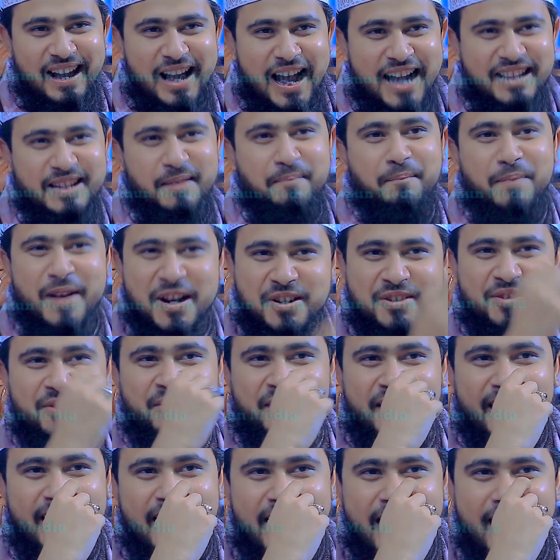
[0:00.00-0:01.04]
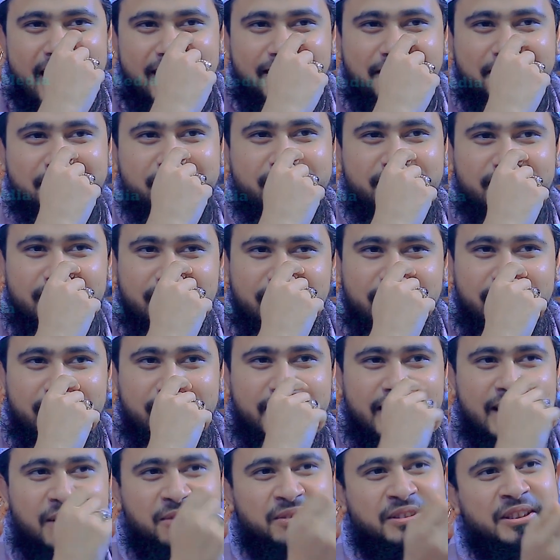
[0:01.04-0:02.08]
আচ্ছা পাঁচশো টাকা
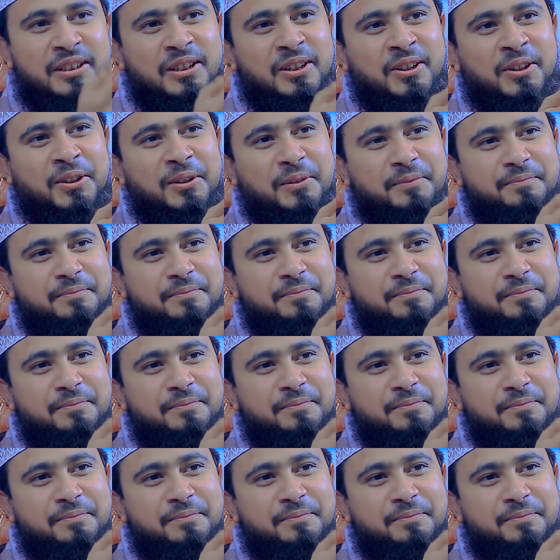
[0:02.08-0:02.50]
কেউ দিল